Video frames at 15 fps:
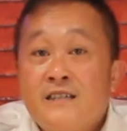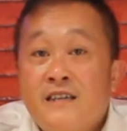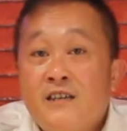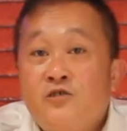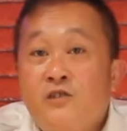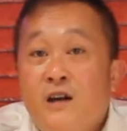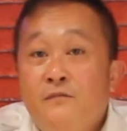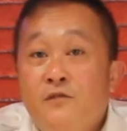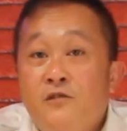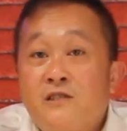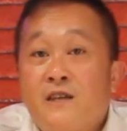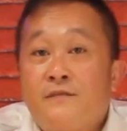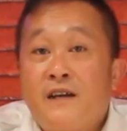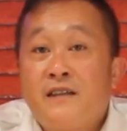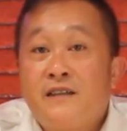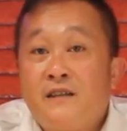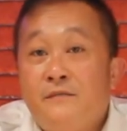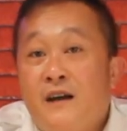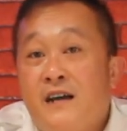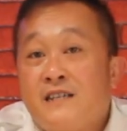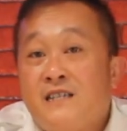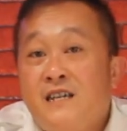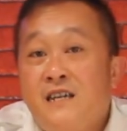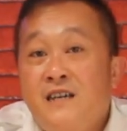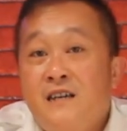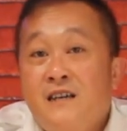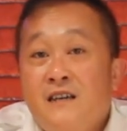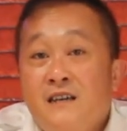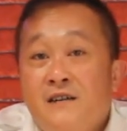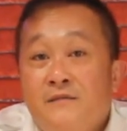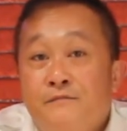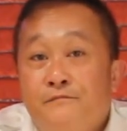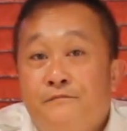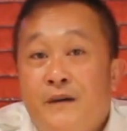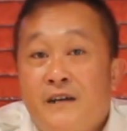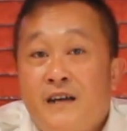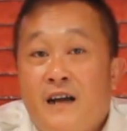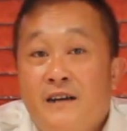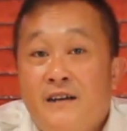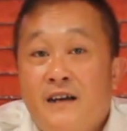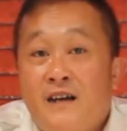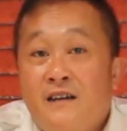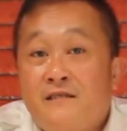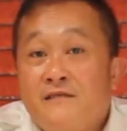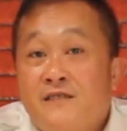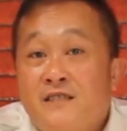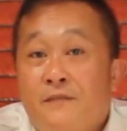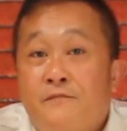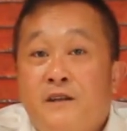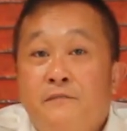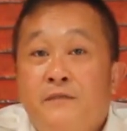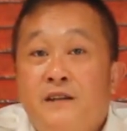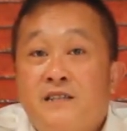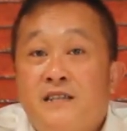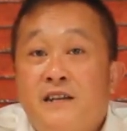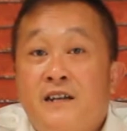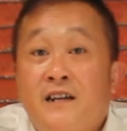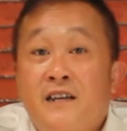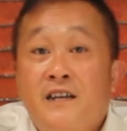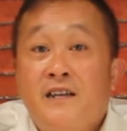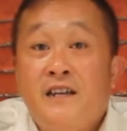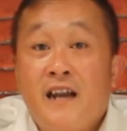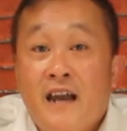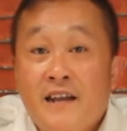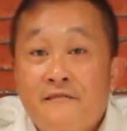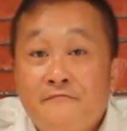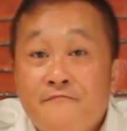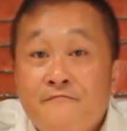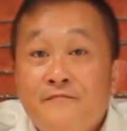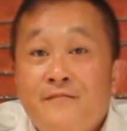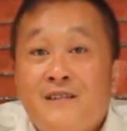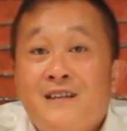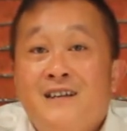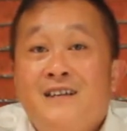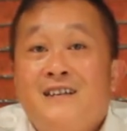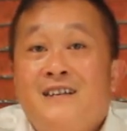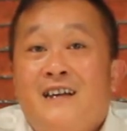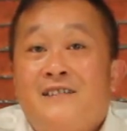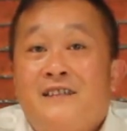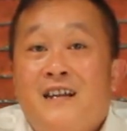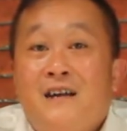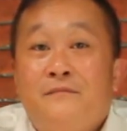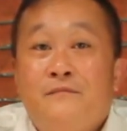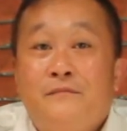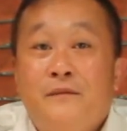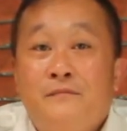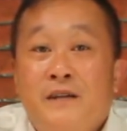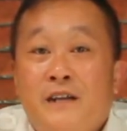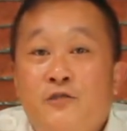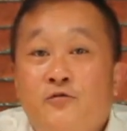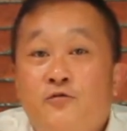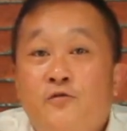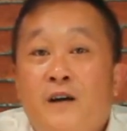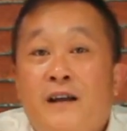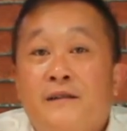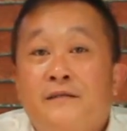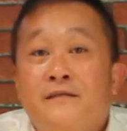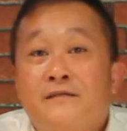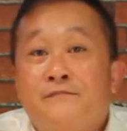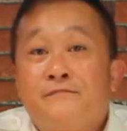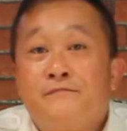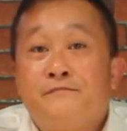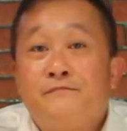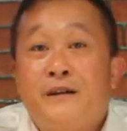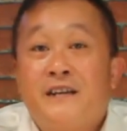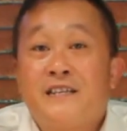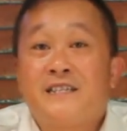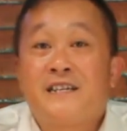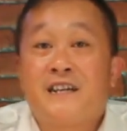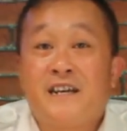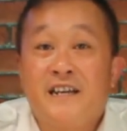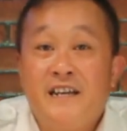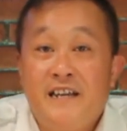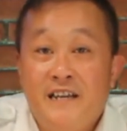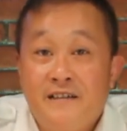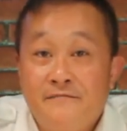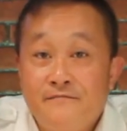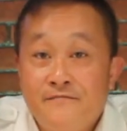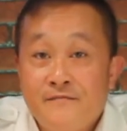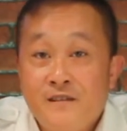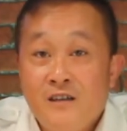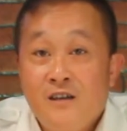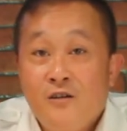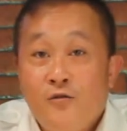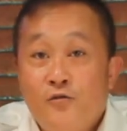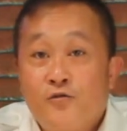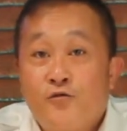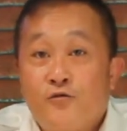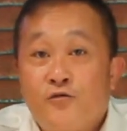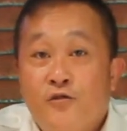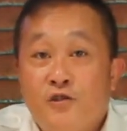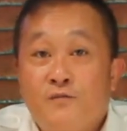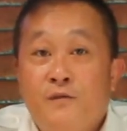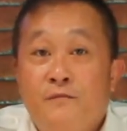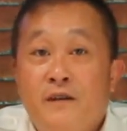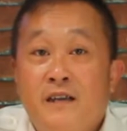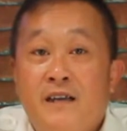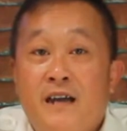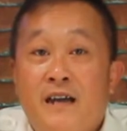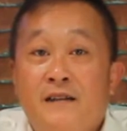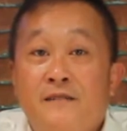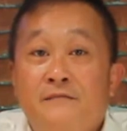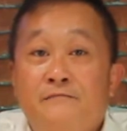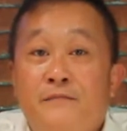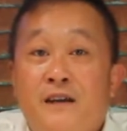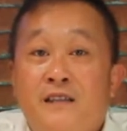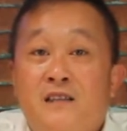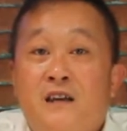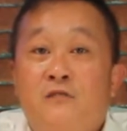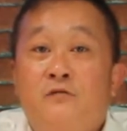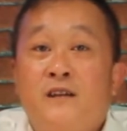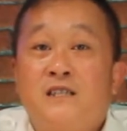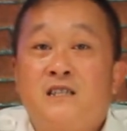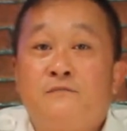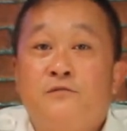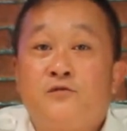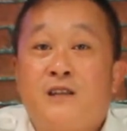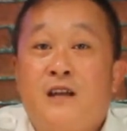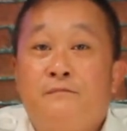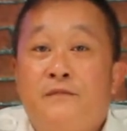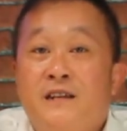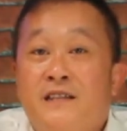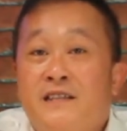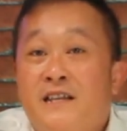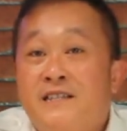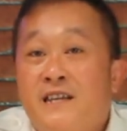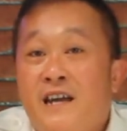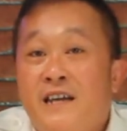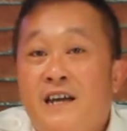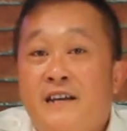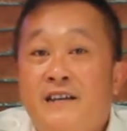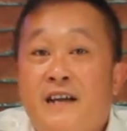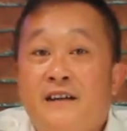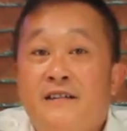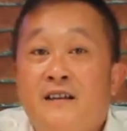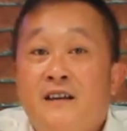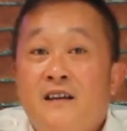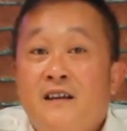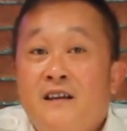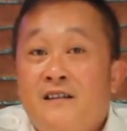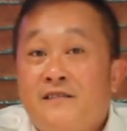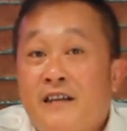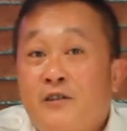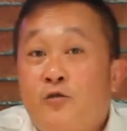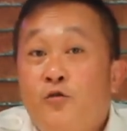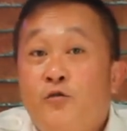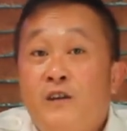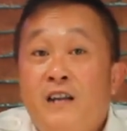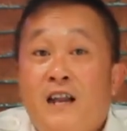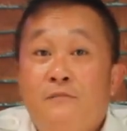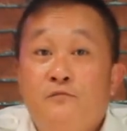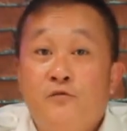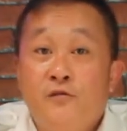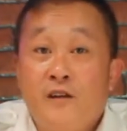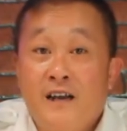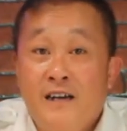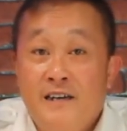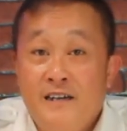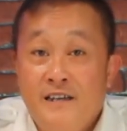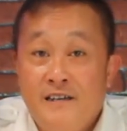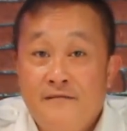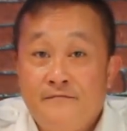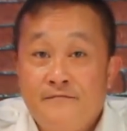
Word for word: Saya juga mengucapkan terima kasih pada Anda subscriber channel Indi Light yang telah memberi dukungan pada channel ini untuk terus memberikan pengetahuan seputar penataan cahaya dan teknologi lampu LED.